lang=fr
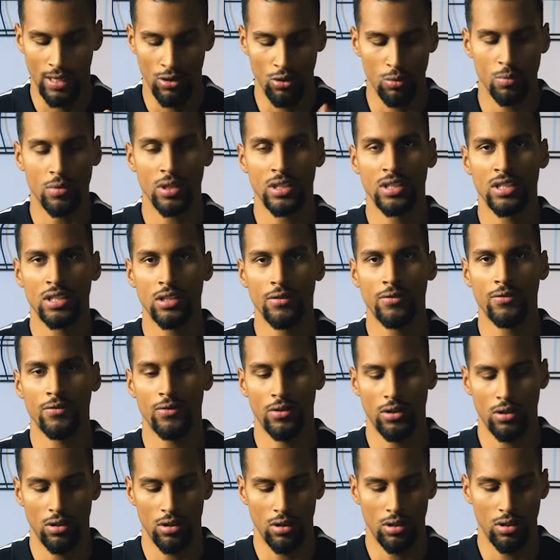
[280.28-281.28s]
un objectif
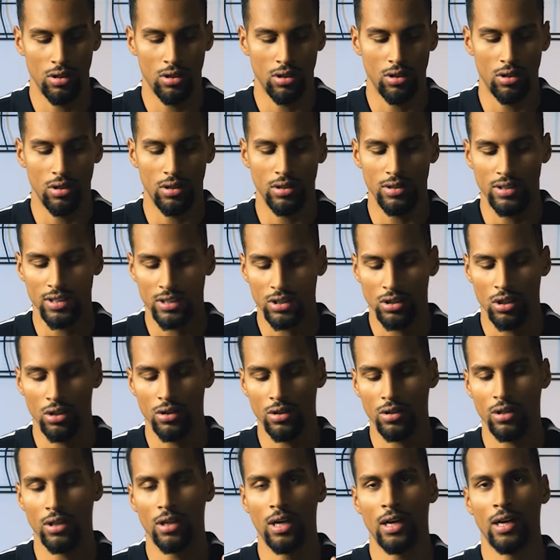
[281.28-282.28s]
euh,
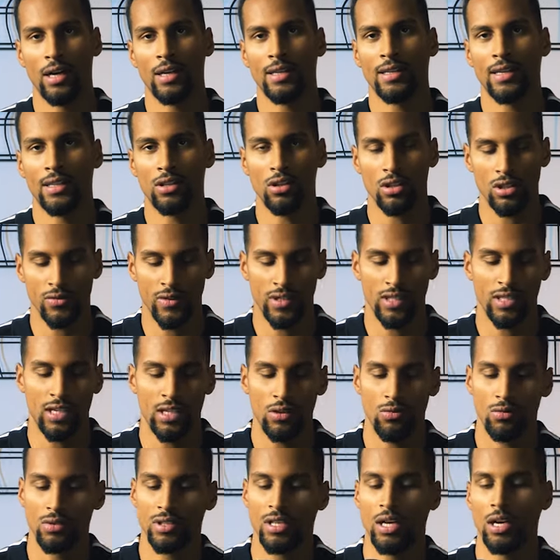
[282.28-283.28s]
Nikon un
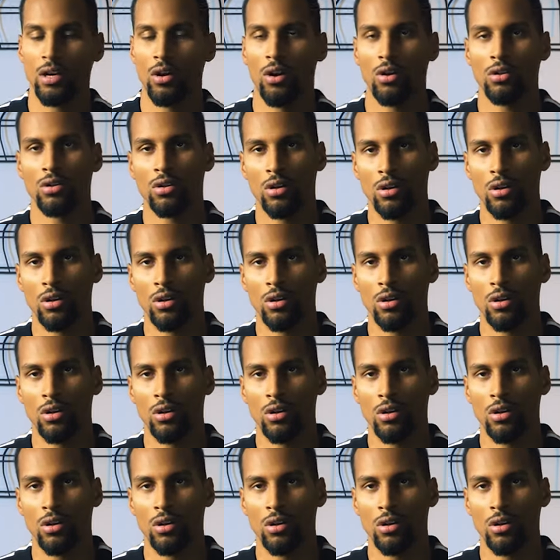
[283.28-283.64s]
14-24, donc c'est un grand